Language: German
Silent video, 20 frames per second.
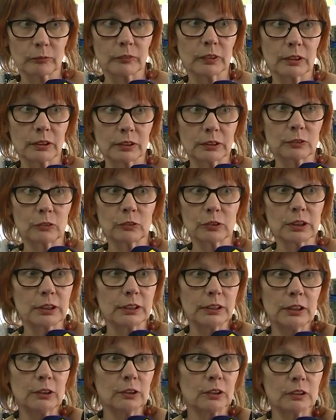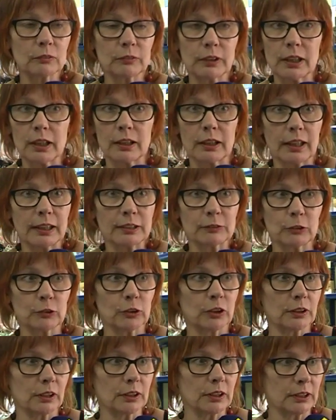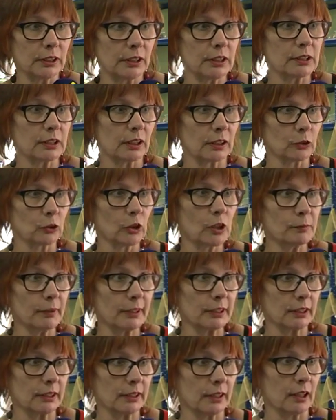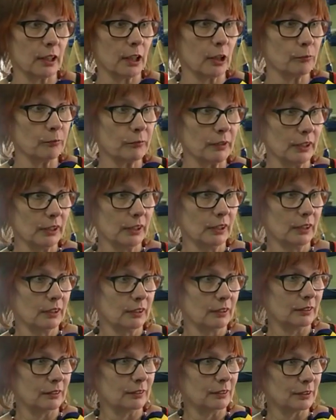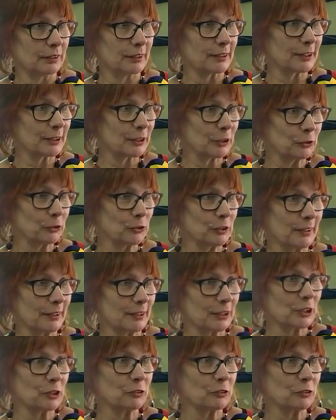Ja. Ohne die könnten wir da gar nicht, wir können ja nicht jeden Tag einen Dolmetscher hier haben. Ja, äh, das ist natürlich sehr, sehr